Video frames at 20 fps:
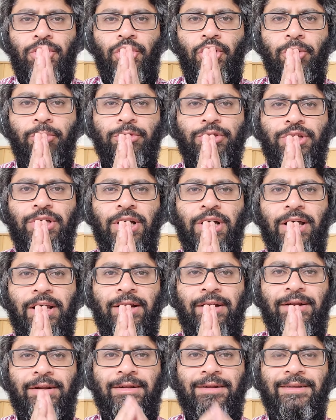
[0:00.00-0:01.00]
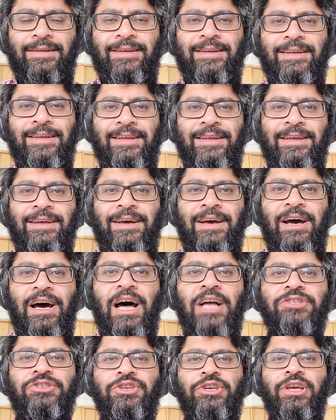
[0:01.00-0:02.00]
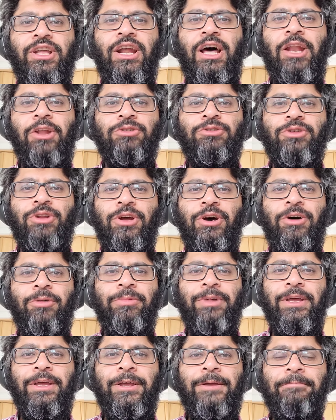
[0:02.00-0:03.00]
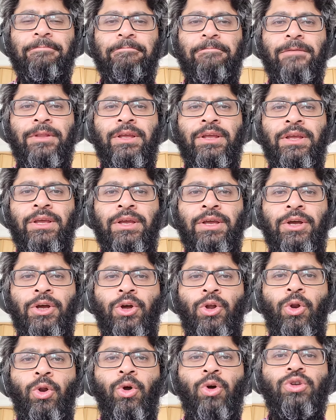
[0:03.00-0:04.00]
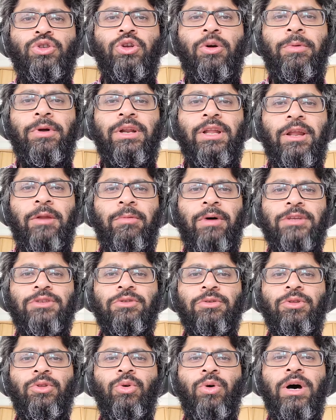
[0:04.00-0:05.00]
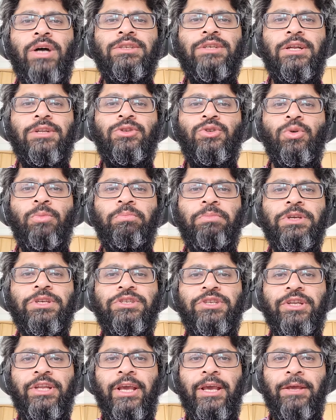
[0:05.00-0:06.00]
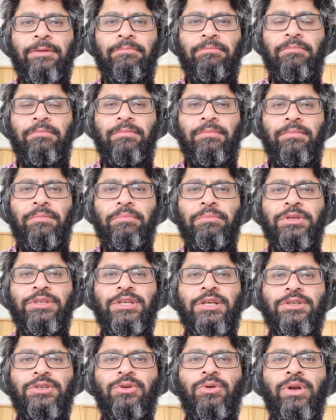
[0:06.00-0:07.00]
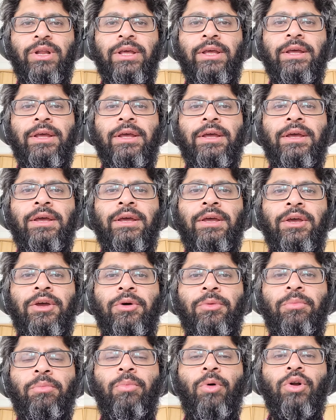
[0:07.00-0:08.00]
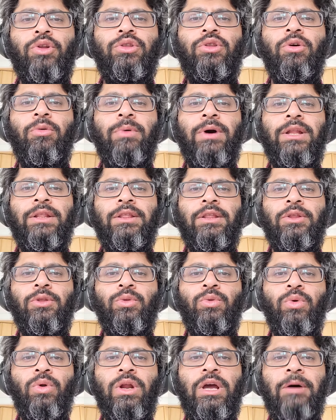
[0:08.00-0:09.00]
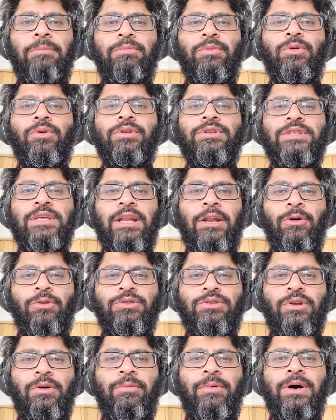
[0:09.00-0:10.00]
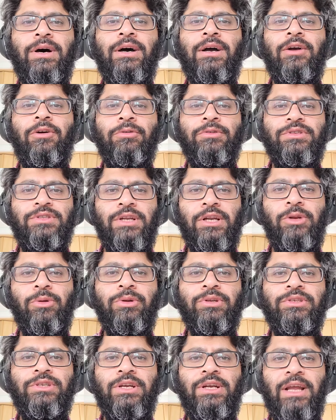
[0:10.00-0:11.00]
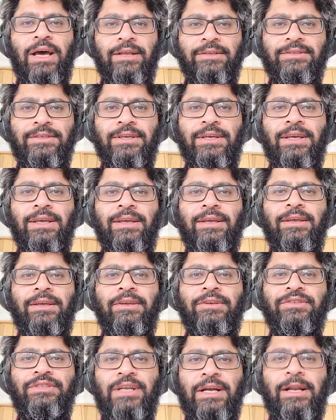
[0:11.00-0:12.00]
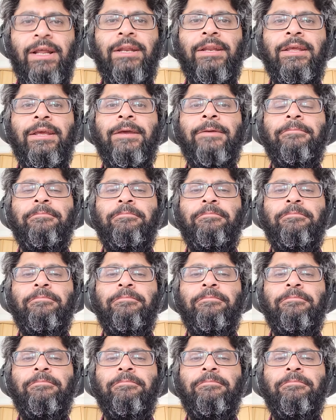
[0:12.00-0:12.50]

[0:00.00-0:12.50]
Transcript: নমস্কার আজকের আলোচনা হবে লোকসভা নির্বাচন দু নিয়ে বিশেষ করে বর্ধমান দুর্গাপুর যে লোকসভা কনস্টিটুয়েন্সিটা আছে সেটা নিয়ে